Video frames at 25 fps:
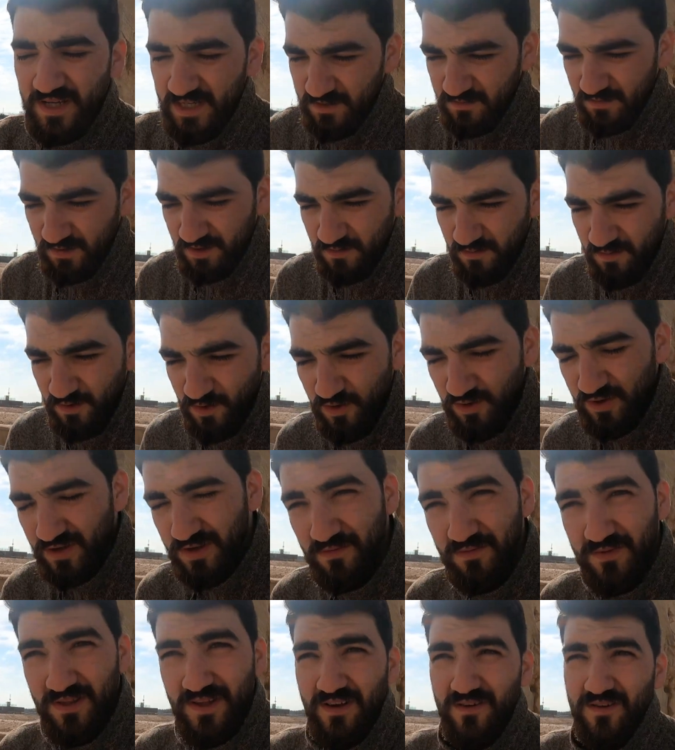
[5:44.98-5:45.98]
yazmayı biliyor
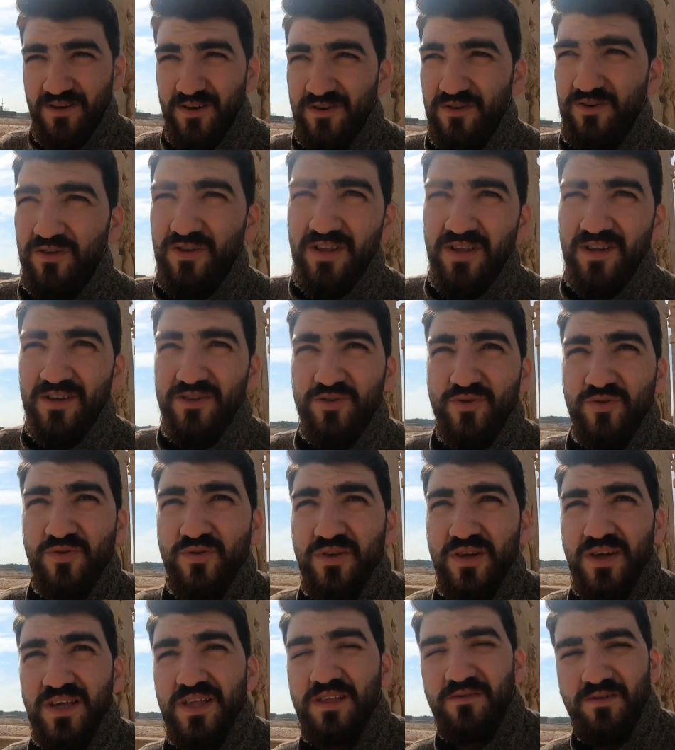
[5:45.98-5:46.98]
gibi davranıyorlar ya şu
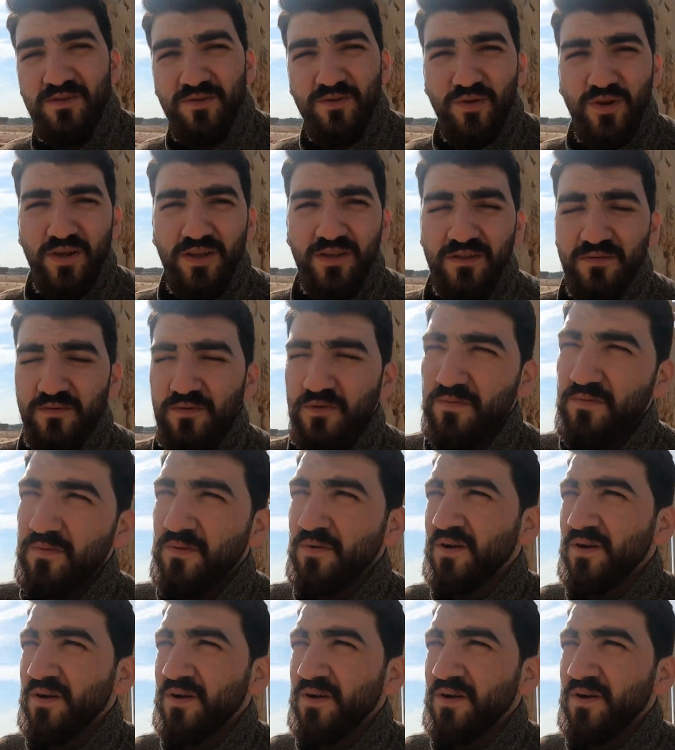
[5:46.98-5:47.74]
dünyada ben onu